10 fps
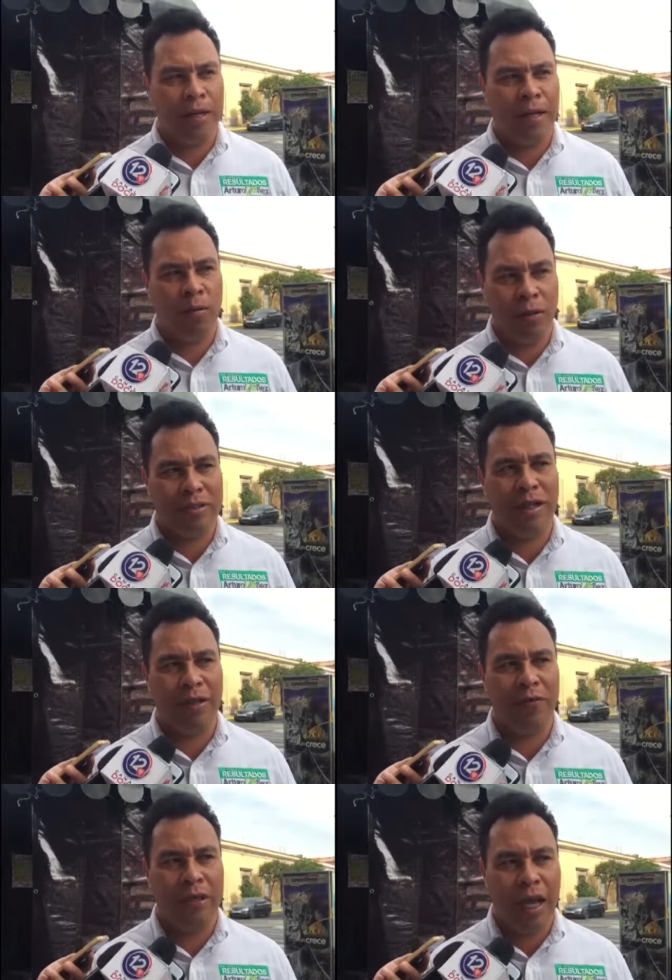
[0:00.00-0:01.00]
la encuesta
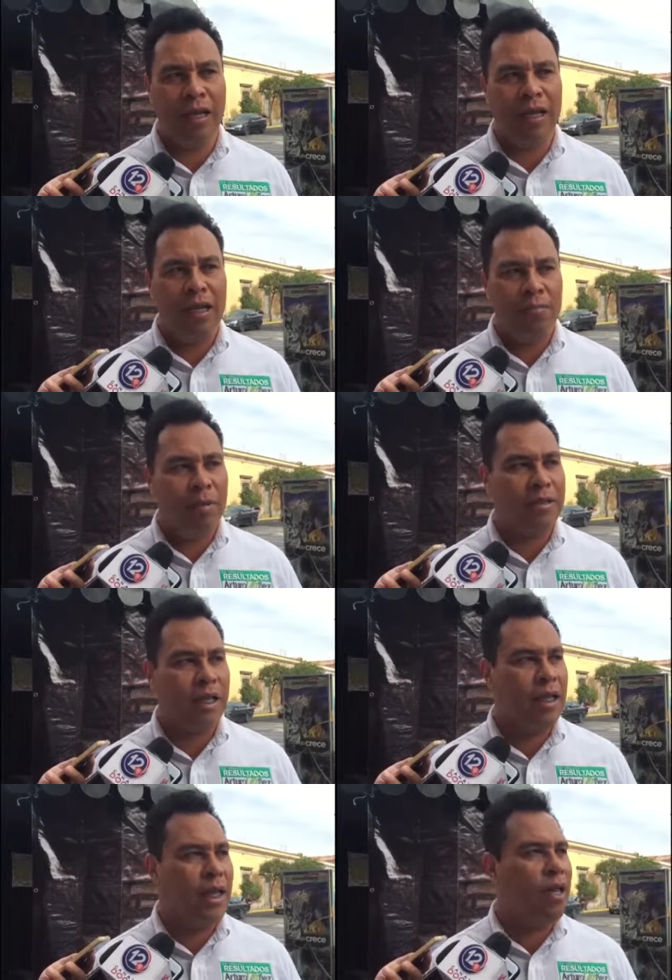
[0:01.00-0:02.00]
final va a
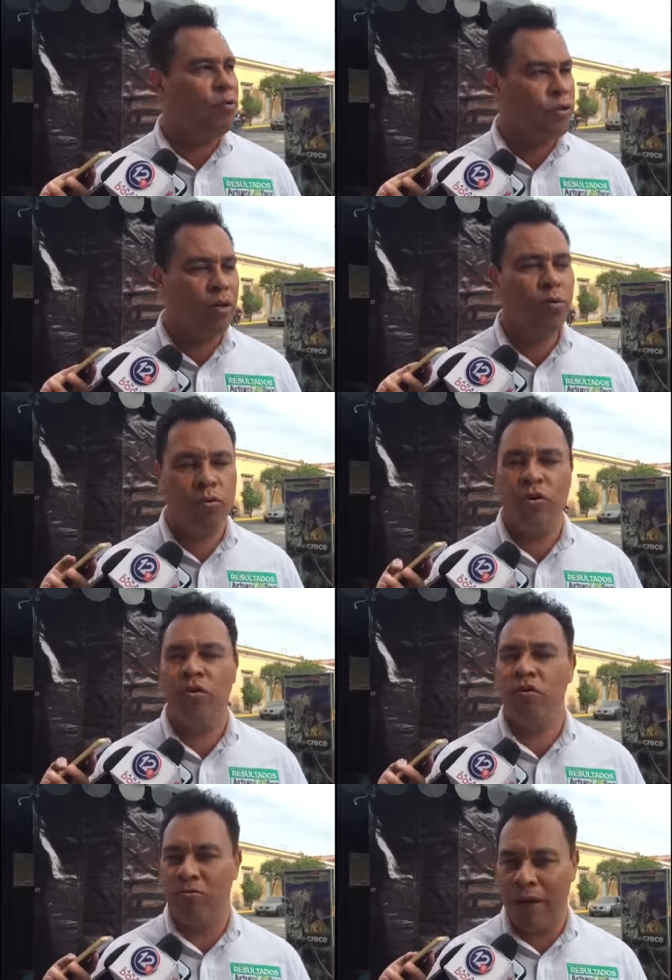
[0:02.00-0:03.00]
ser el día 2 de junio
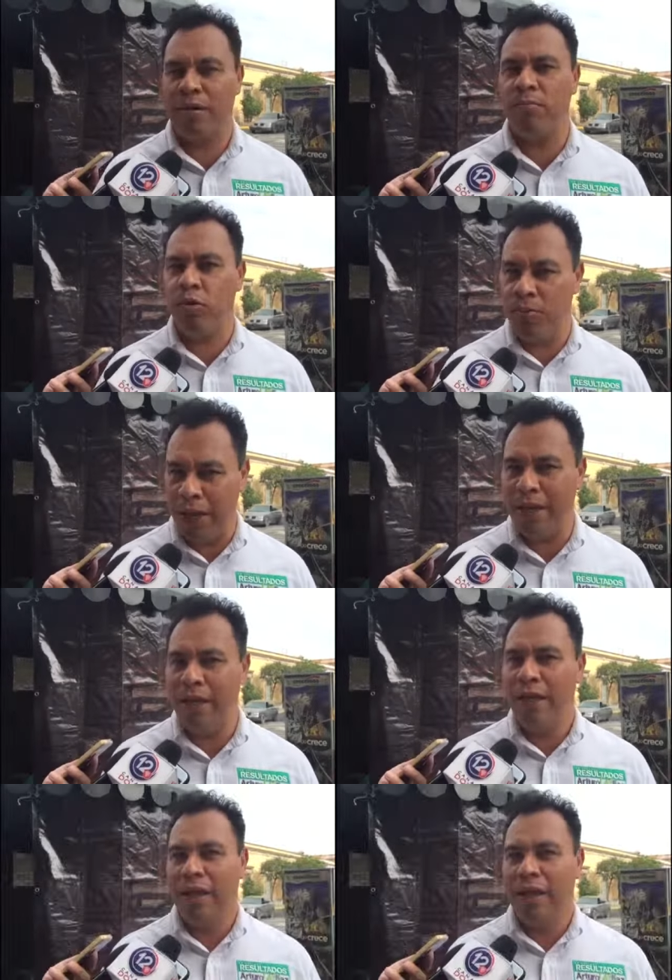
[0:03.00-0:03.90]
nos va a ir muy bien